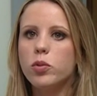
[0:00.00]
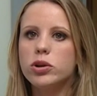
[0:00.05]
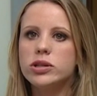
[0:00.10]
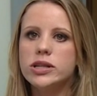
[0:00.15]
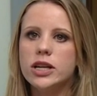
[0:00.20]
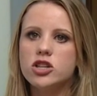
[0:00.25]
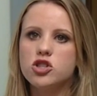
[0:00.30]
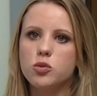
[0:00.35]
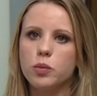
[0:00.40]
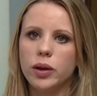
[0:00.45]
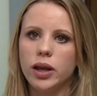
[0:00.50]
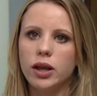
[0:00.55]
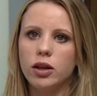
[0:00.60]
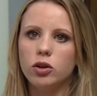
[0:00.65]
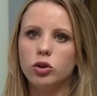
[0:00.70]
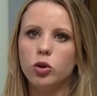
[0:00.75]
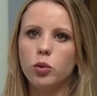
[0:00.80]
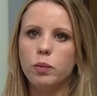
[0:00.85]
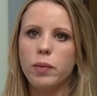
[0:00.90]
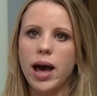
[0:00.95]

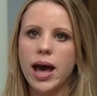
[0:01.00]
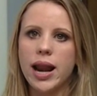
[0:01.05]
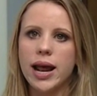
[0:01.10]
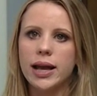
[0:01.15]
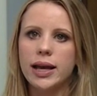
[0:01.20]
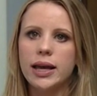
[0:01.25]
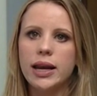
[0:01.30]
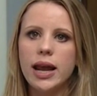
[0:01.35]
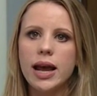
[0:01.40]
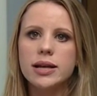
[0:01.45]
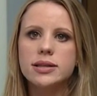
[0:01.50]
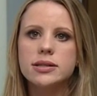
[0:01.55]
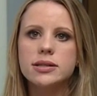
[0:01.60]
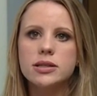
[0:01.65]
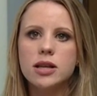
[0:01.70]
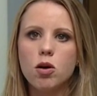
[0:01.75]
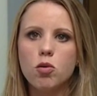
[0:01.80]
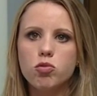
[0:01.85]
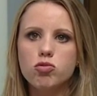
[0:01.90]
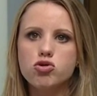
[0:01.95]
procedimento para a
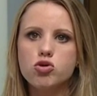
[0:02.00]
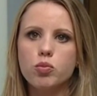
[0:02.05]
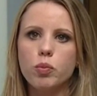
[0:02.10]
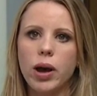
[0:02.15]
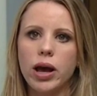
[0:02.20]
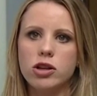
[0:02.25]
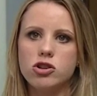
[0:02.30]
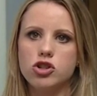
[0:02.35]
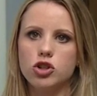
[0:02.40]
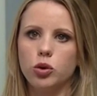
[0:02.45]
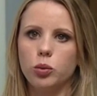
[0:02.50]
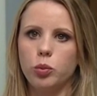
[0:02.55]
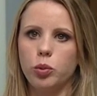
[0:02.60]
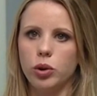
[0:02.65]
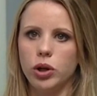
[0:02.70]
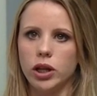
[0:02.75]
criação de um partido